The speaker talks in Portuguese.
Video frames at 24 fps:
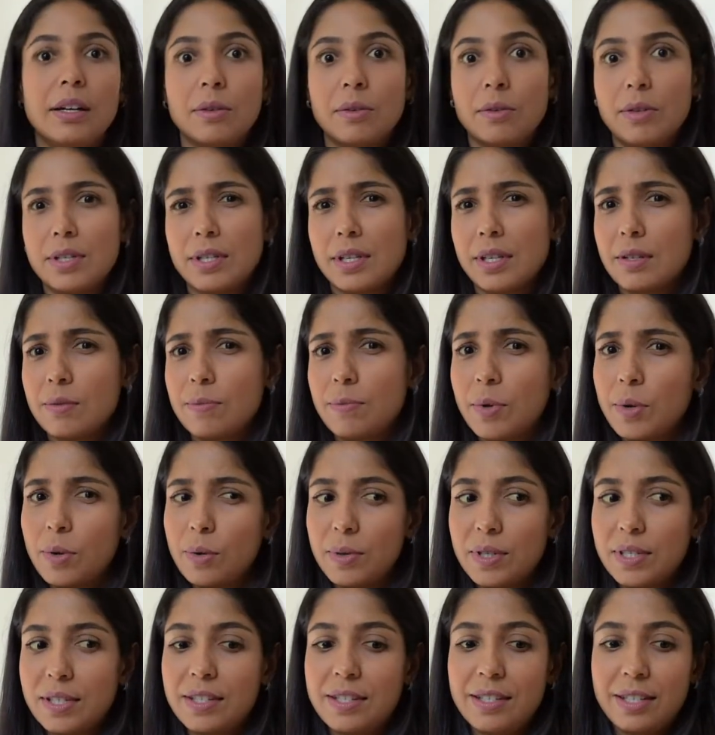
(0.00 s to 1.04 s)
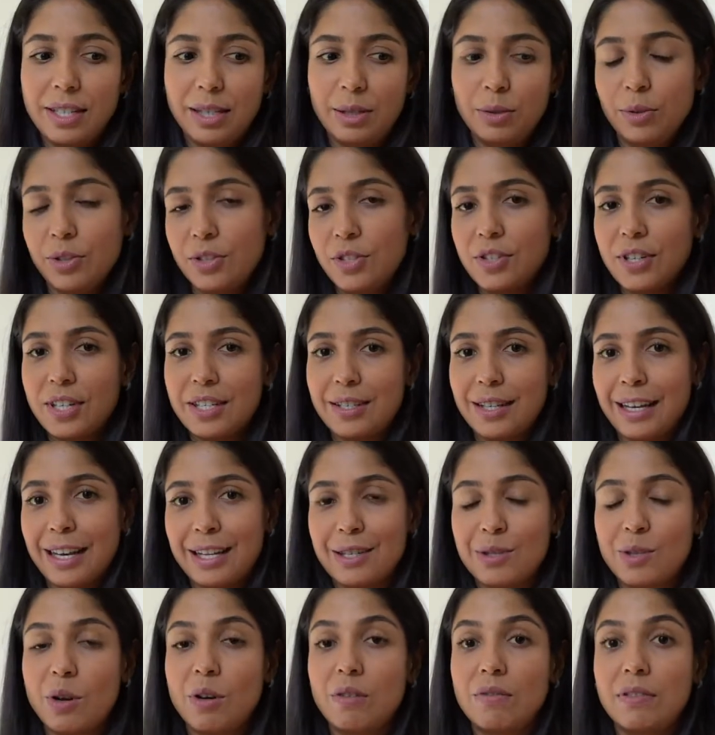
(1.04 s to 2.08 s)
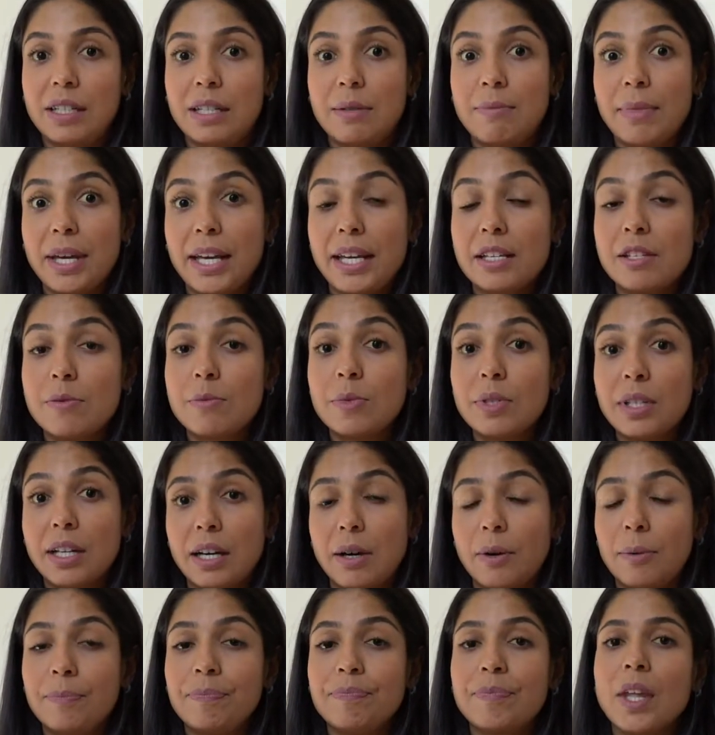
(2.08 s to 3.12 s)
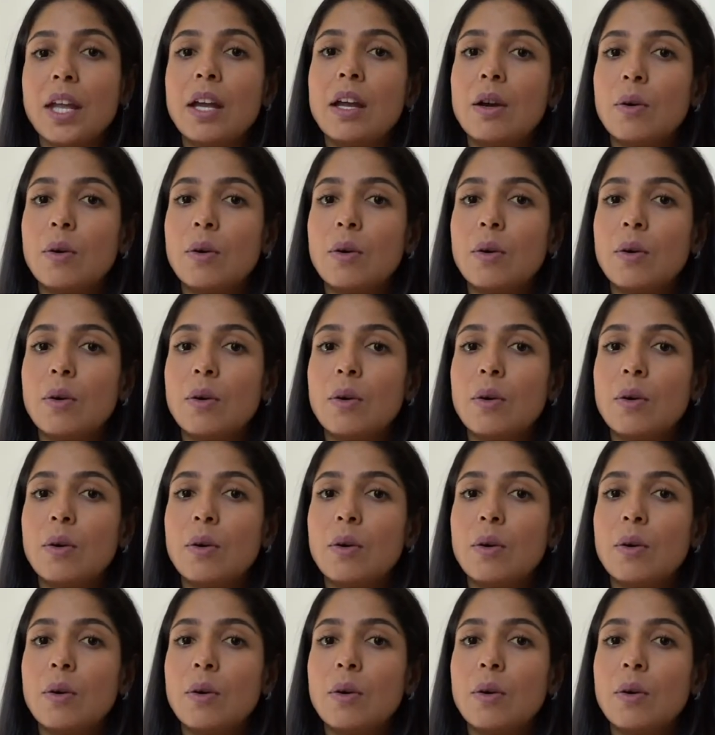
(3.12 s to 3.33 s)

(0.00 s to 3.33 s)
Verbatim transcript: coisas boas e se ilude, já se resolve ali mesmo? Não.